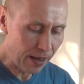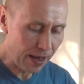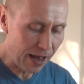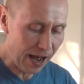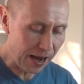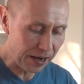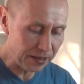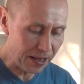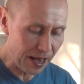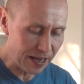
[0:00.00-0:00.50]

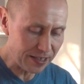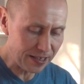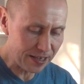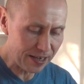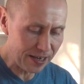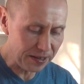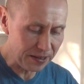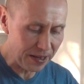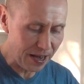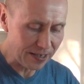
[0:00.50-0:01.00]
А
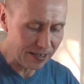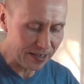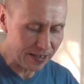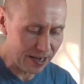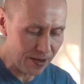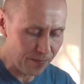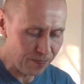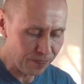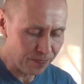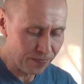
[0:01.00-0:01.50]
глазики,
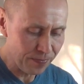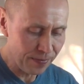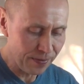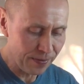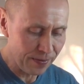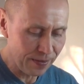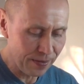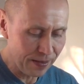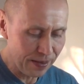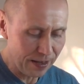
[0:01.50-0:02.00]
глазики.
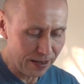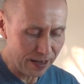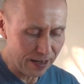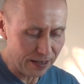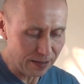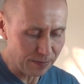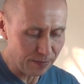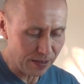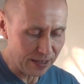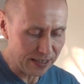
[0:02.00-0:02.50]

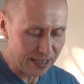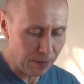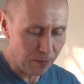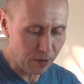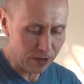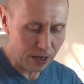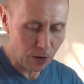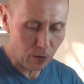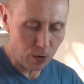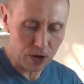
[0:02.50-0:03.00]
Эм,
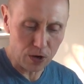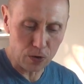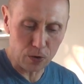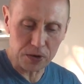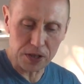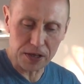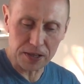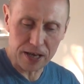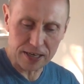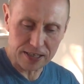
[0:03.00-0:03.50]
Сам такой
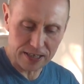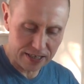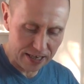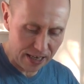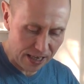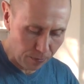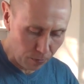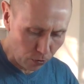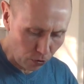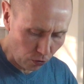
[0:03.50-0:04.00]
круглый глазик я
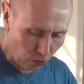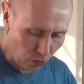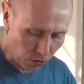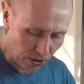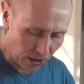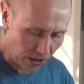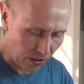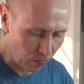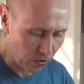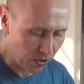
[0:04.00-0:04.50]
не буду
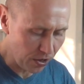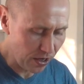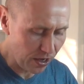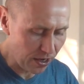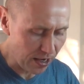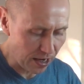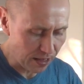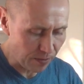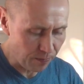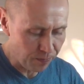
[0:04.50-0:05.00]
кушать, его не
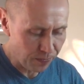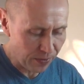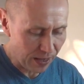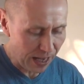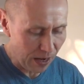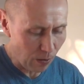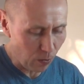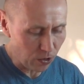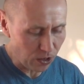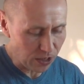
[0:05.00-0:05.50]
едят.
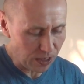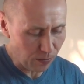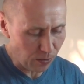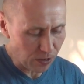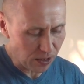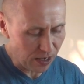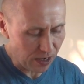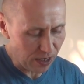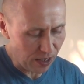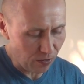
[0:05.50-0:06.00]
А вот уже
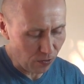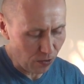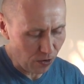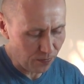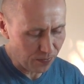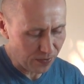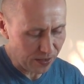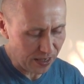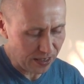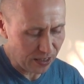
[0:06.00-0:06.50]
после
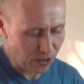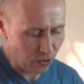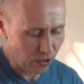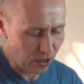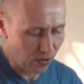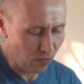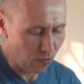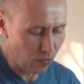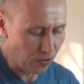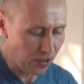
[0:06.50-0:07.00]
него здесь
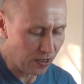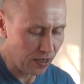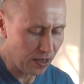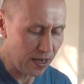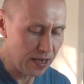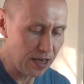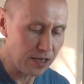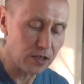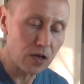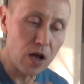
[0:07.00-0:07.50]
что-то
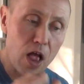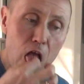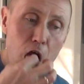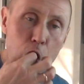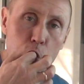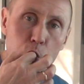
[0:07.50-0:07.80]
вкусненькое есть.